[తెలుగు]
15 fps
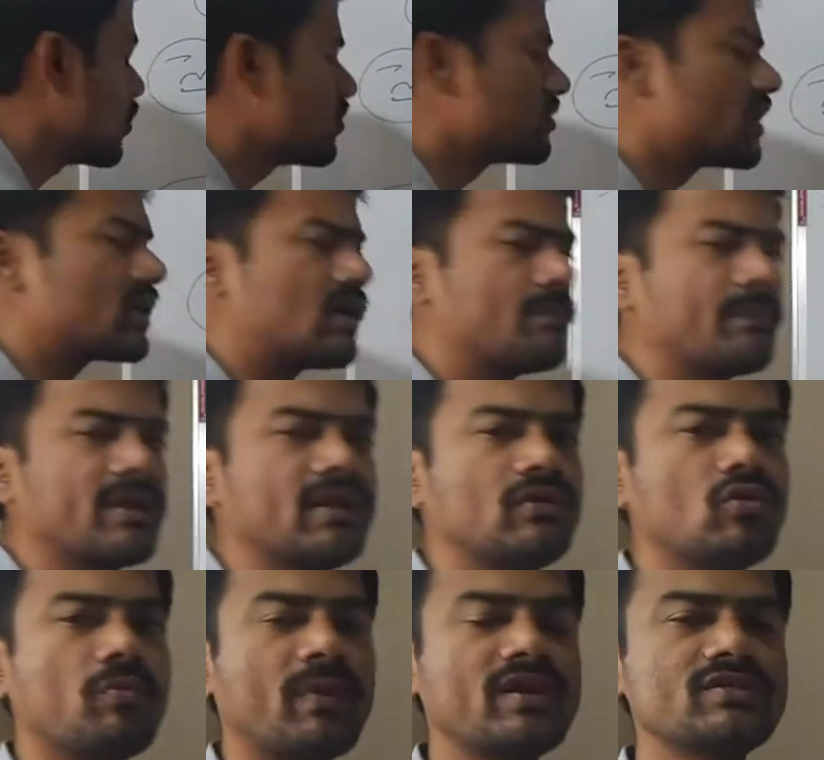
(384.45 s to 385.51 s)
సొంత
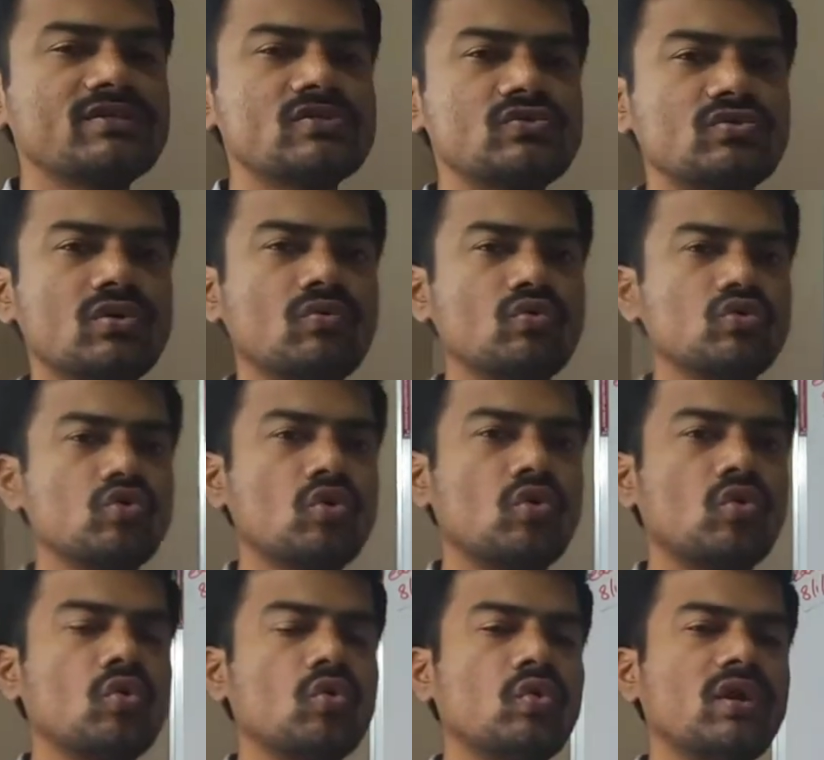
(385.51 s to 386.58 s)
కంపెనీల్లో పనిచేస్తున్న
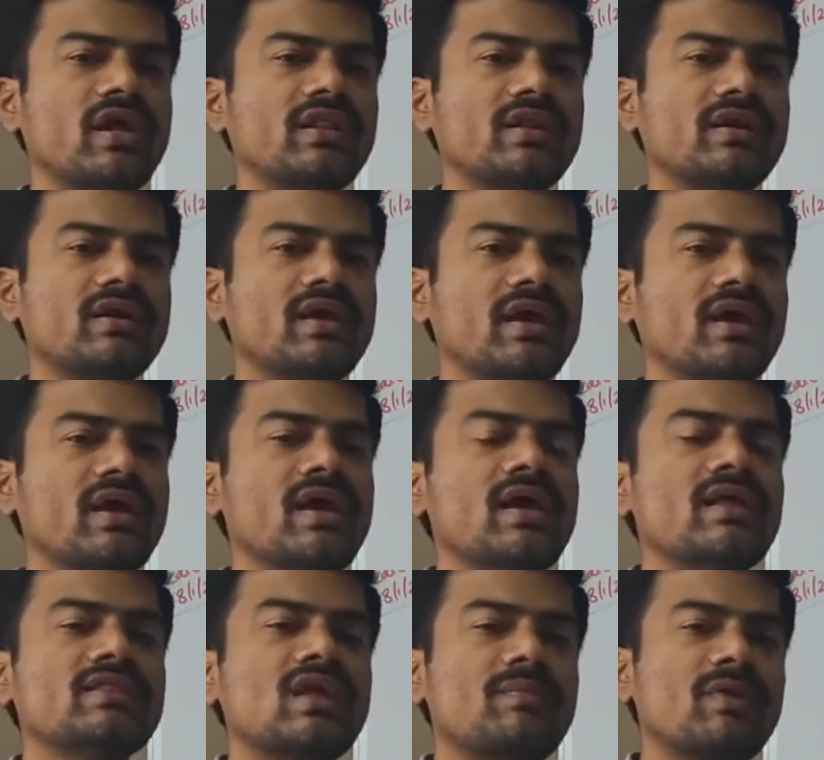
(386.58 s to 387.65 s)
ఉద్యోగులు లేదంటే
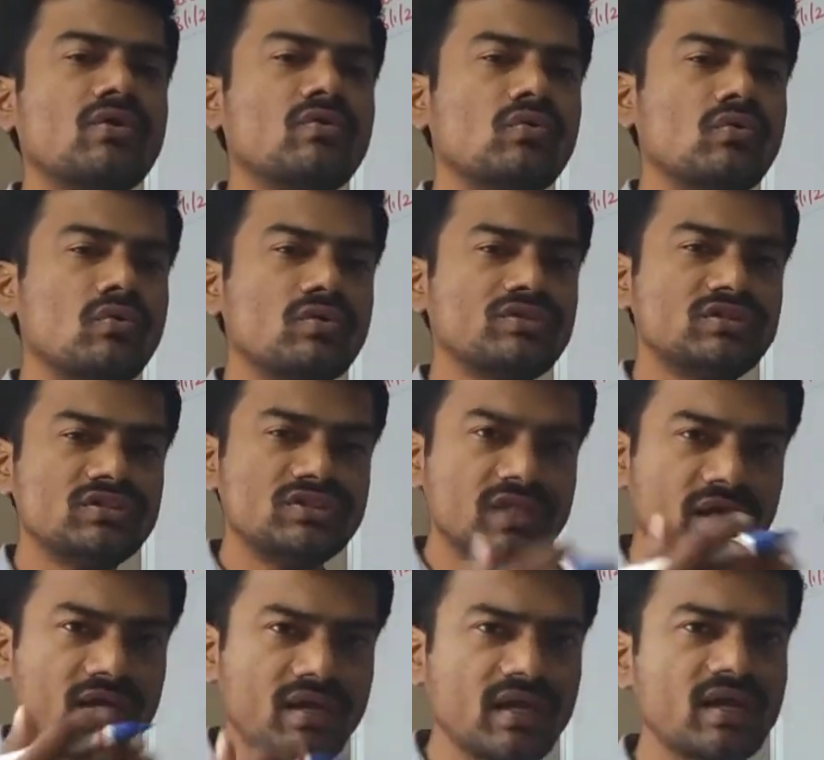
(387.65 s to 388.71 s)
తమకు
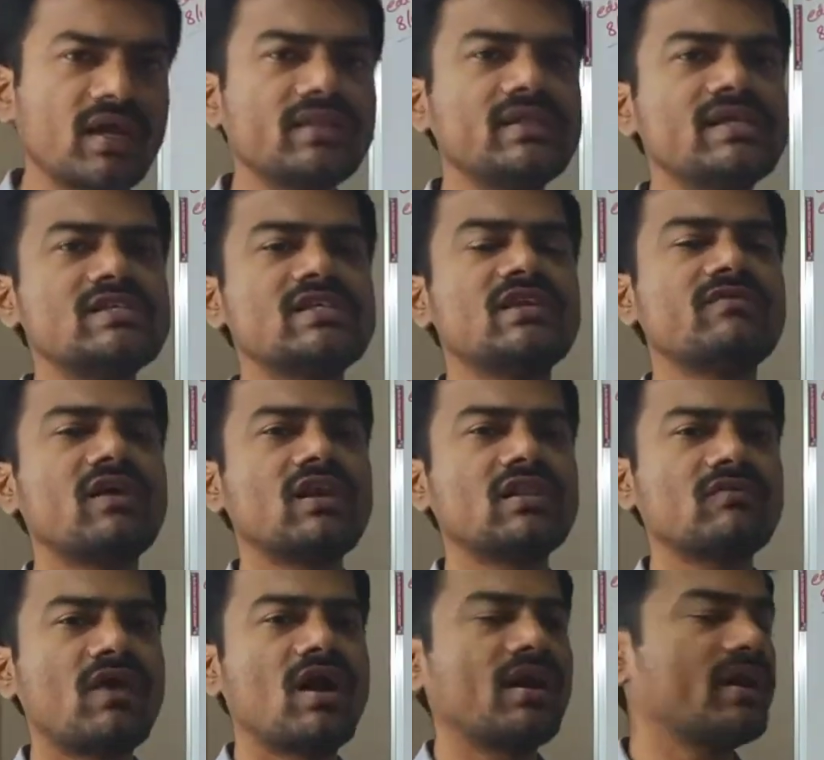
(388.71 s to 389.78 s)
దగ్గరగా తెలిసిన వాళ్ళ
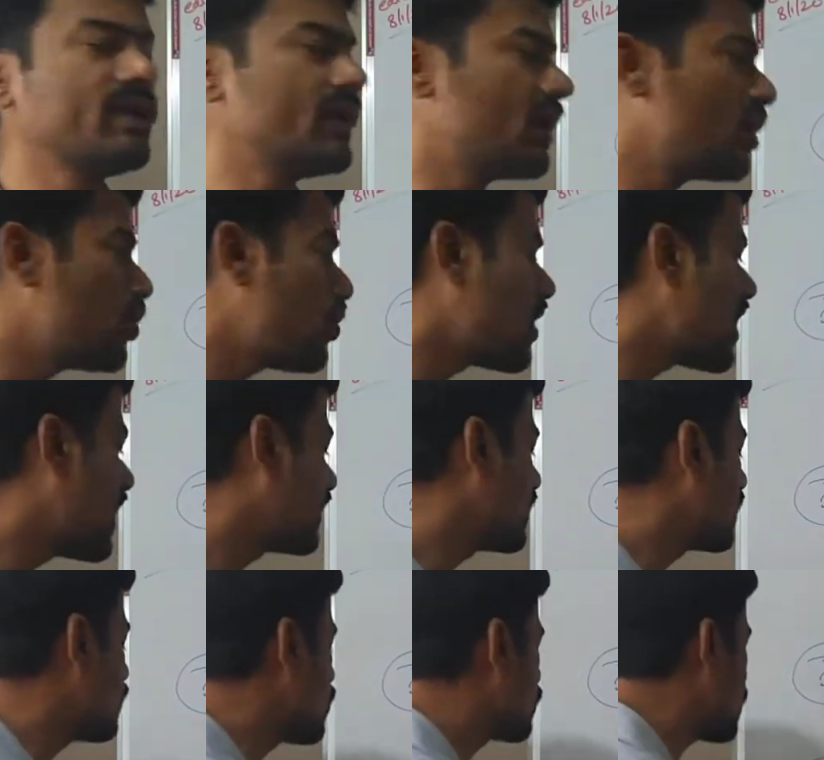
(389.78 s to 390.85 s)
ద్వారానే ఎక్కువగా
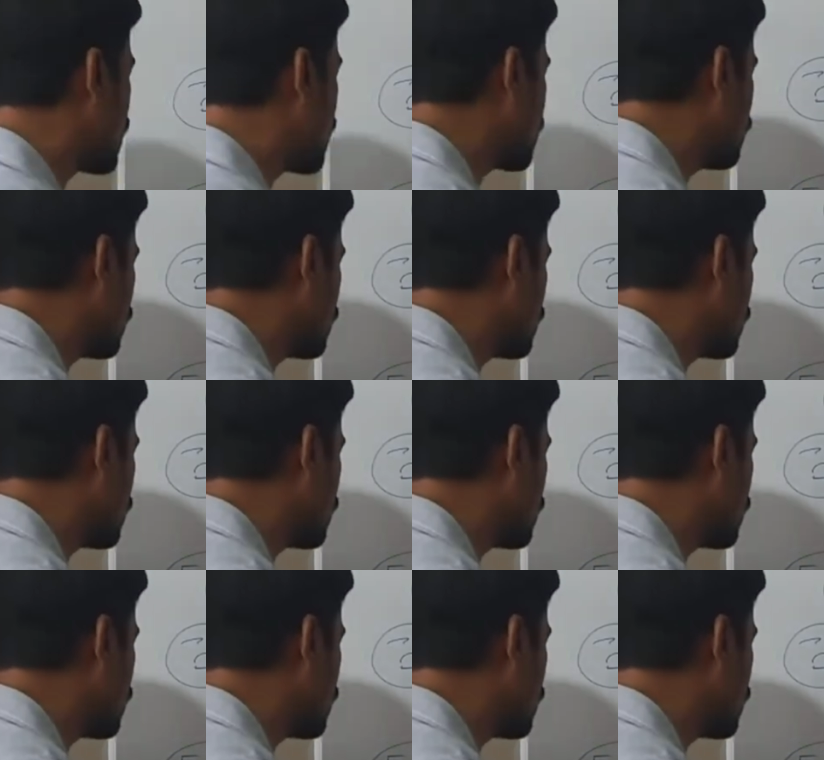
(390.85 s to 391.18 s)
ఆర్థిక మోసాలకు